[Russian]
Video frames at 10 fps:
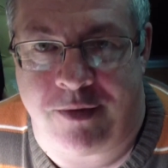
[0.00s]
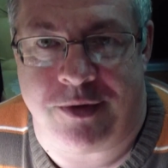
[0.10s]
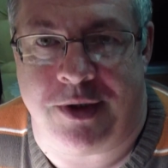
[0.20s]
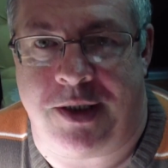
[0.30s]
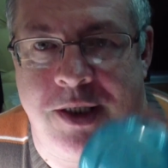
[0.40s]

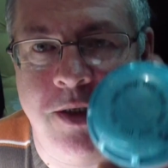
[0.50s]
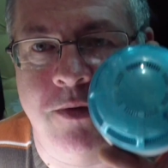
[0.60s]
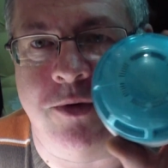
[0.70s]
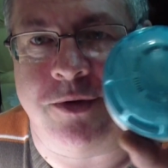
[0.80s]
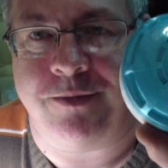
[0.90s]
вот такие
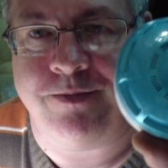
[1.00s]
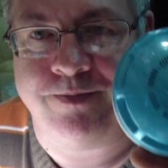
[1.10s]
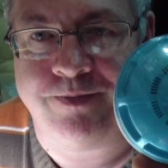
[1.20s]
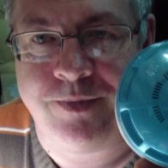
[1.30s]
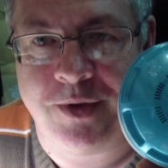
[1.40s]
вот
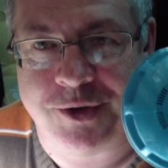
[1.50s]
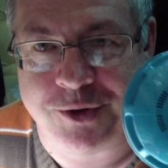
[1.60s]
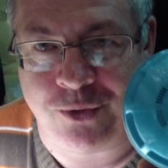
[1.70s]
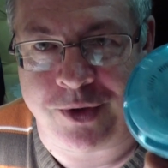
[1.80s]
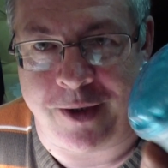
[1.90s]

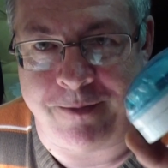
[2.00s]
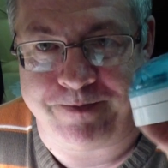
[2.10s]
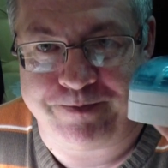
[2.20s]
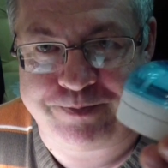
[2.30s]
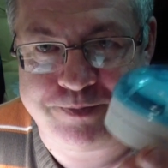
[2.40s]
штуки.
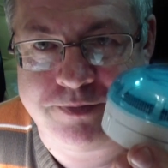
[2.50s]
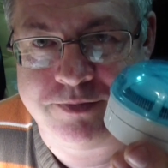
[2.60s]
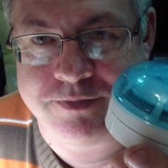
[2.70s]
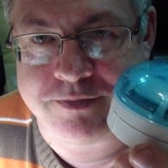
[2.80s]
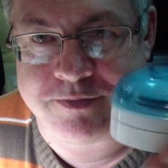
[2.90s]

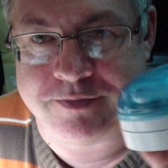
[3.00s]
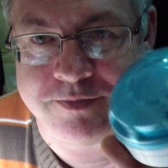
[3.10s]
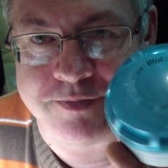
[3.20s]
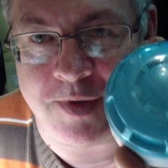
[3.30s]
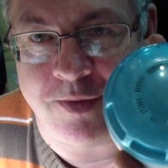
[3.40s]

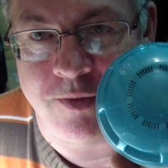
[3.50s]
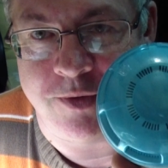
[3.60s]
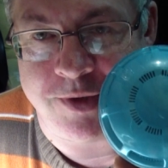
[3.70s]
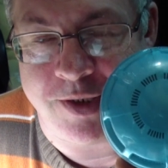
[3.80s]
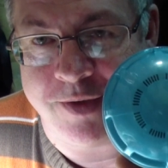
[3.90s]

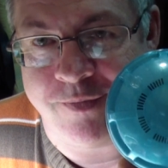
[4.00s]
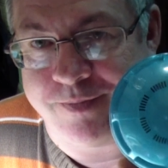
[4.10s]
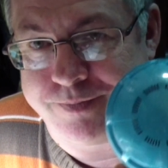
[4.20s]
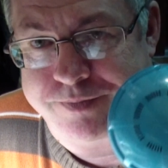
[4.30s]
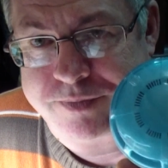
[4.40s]
Вот, они
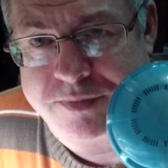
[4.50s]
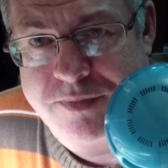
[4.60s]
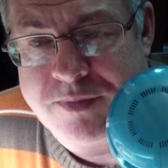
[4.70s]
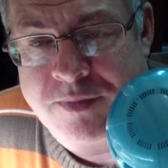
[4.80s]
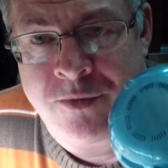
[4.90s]

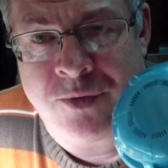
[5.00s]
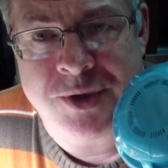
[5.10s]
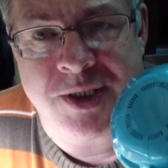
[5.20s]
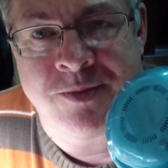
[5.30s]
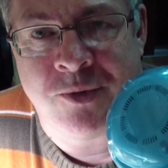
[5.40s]
ну,
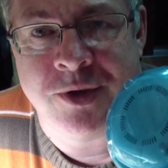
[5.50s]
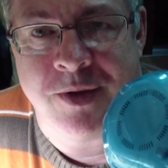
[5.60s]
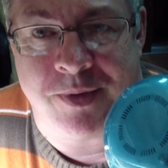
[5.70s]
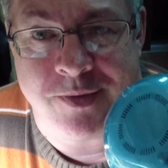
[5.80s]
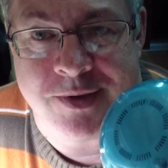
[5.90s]
сейчас
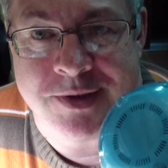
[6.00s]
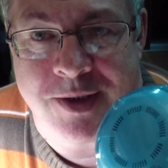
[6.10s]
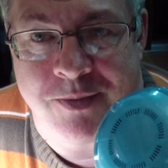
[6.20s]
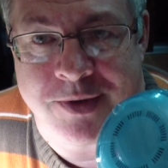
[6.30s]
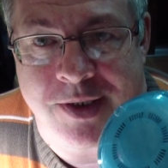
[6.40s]
модно
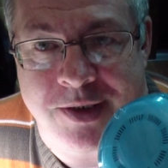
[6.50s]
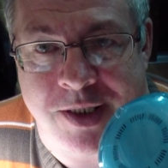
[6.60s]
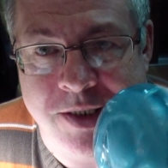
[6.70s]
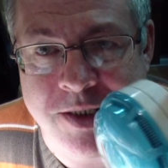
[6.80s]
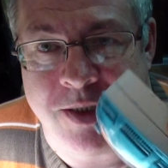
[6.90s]
подвесные
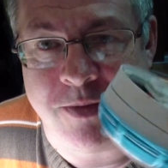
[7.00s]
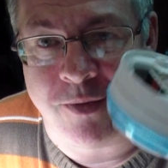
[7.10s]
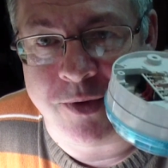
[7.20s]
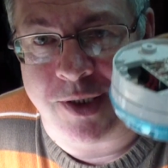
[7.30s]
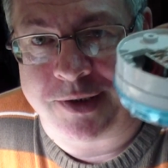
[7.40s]
потолки, они либо
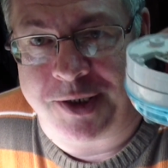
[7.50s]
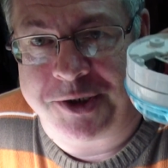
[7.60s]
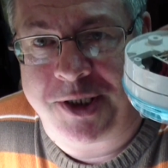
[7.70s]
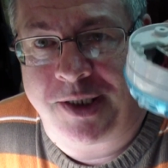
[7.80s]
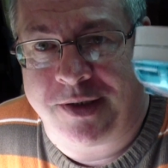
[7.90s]
вот так
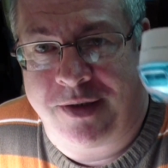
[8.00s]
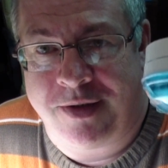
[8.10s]
торчат,